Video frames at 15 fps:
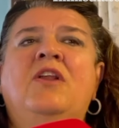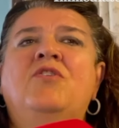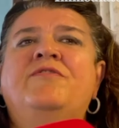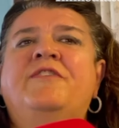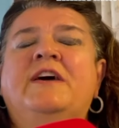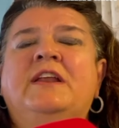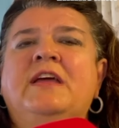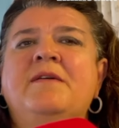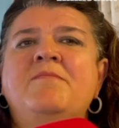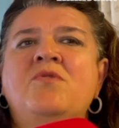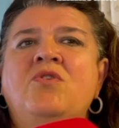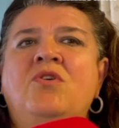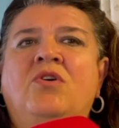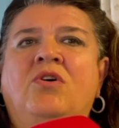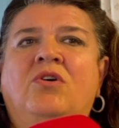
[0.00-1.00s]
e lo
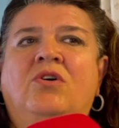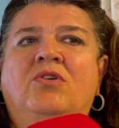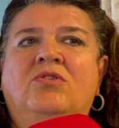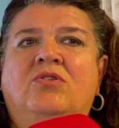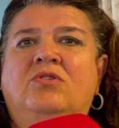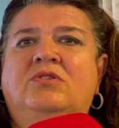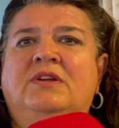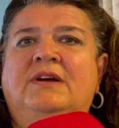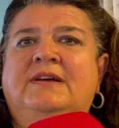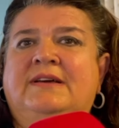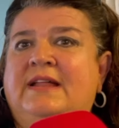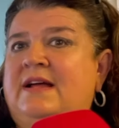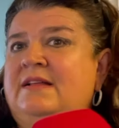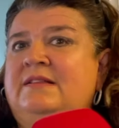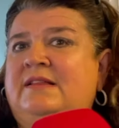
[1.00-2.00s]
faremo
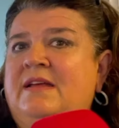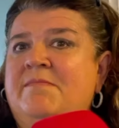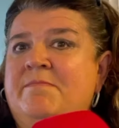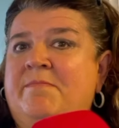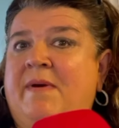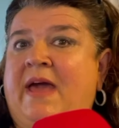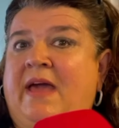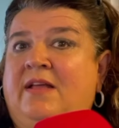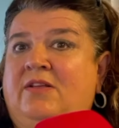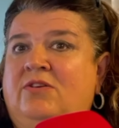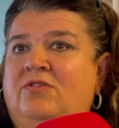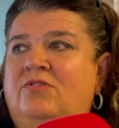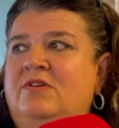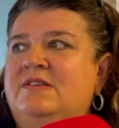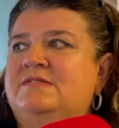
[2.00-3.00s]
con grande
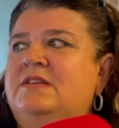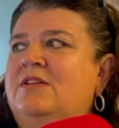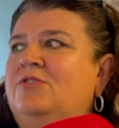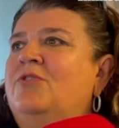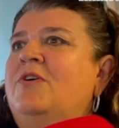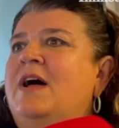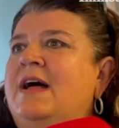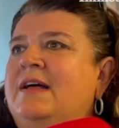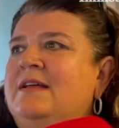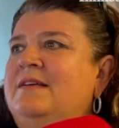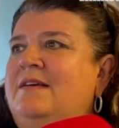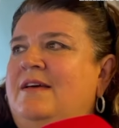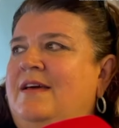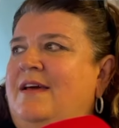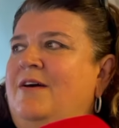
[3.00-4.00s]
impegno, essendo
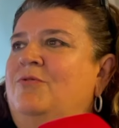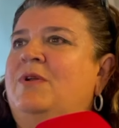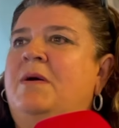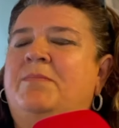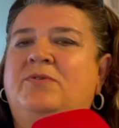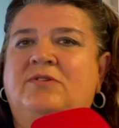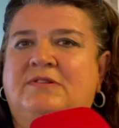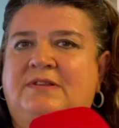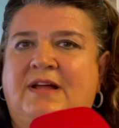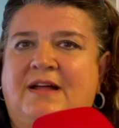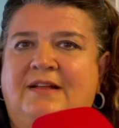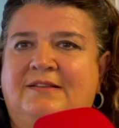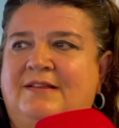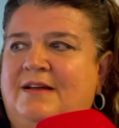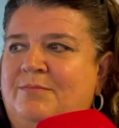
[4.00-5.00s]
anche a una
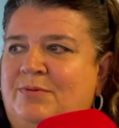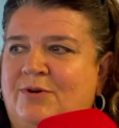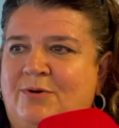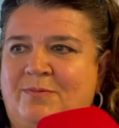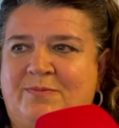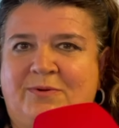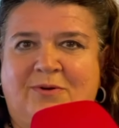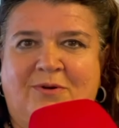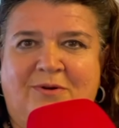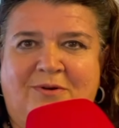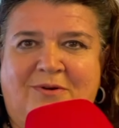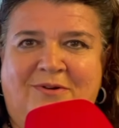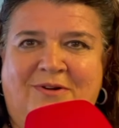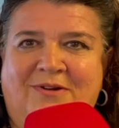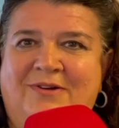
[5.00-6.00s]
portata
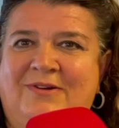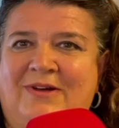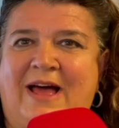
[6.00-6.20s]
proprio